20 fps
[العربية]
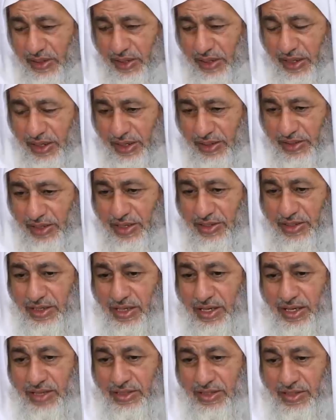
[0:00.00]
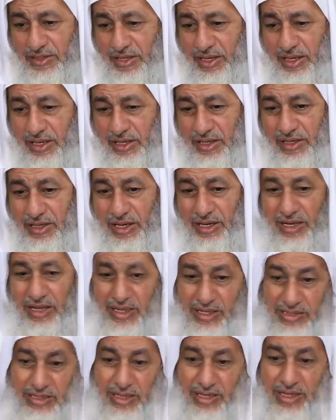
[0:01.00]
لا يحتاج الى اغتسال
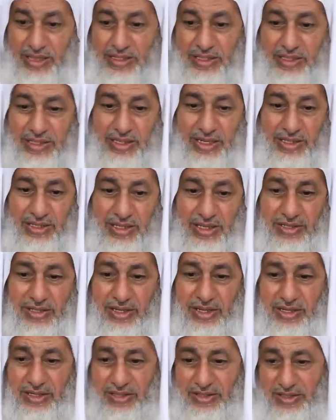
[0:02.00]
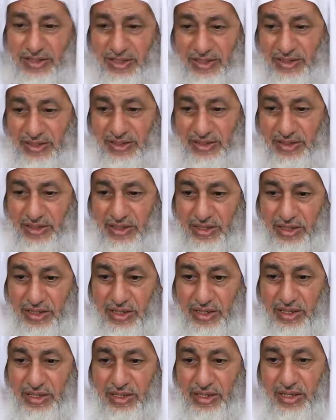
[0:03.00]
العين هي التي تحتاج الى اغتسال
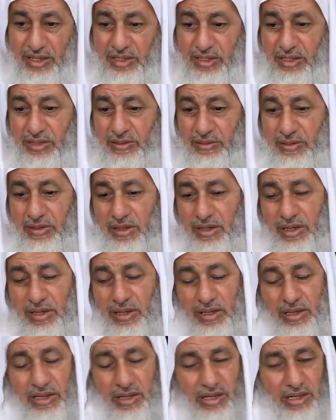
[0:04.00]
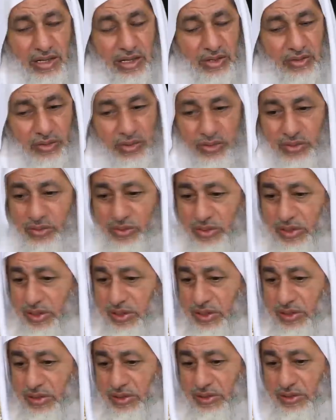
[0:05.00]
لكن لا
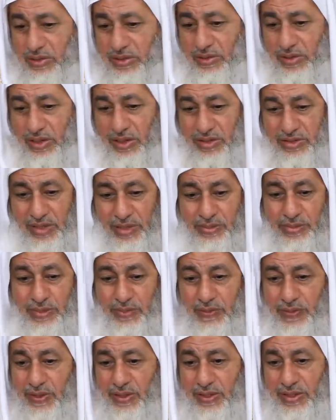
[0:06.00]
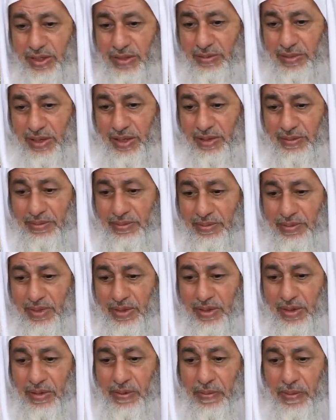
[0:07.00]
اظنك اصبت في هذا الباب
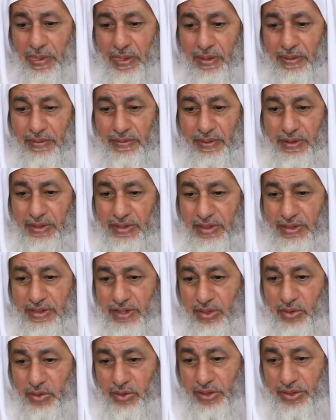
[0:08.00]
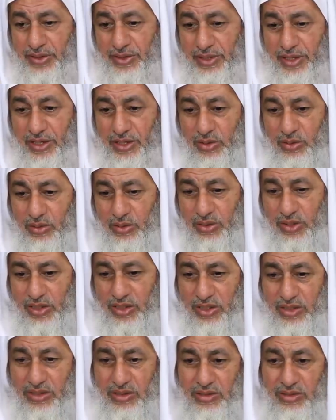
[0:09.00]
فهذا شيء قدره
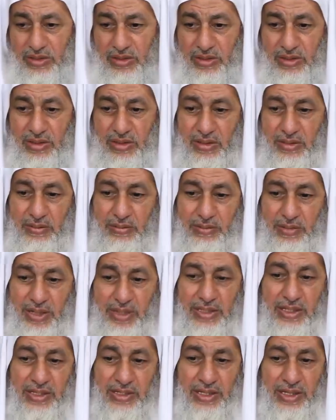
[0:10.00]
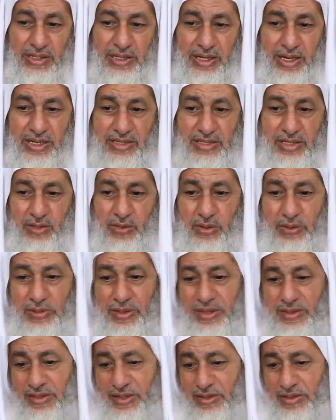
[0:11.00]
الله بعيدا عن الحسد
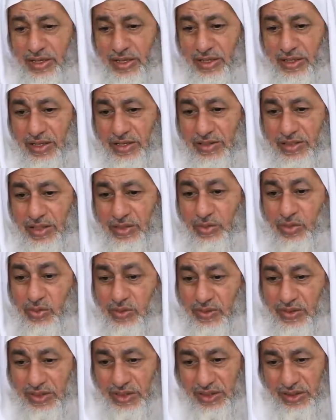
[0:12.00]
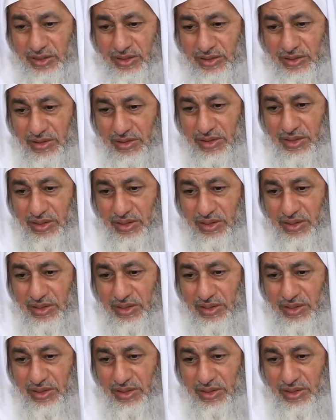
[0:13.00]
وبهذه الطريقة ستؤذي